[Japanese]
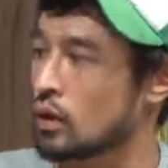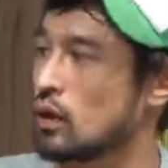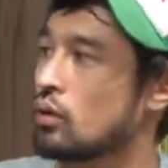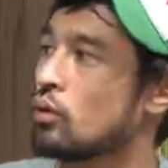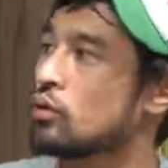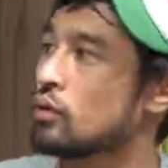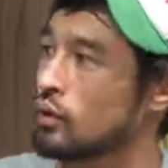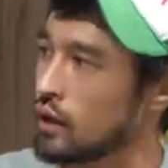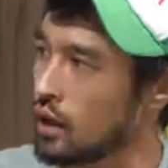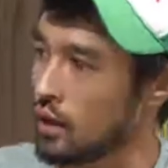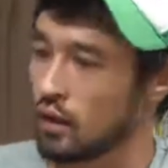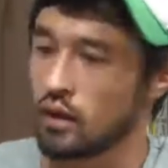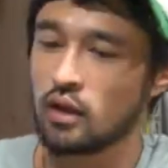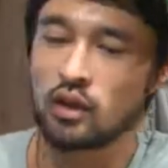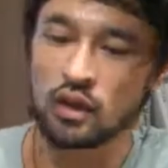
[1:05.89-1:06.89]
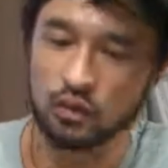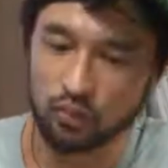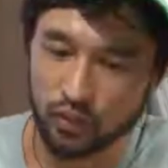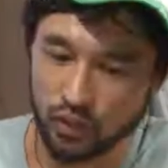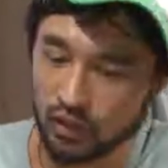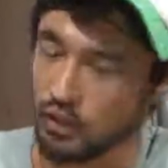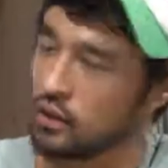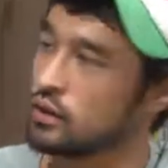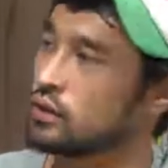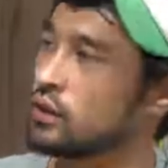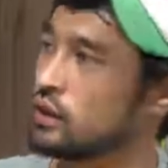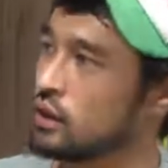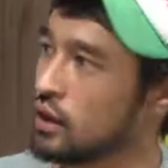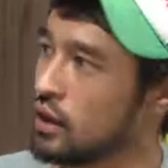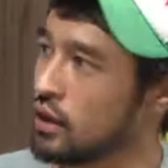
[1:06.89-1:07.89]
どって引っ張り出してき
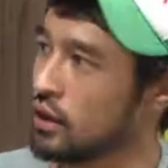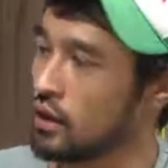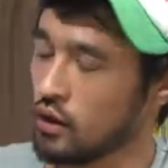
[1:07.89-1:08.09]
て、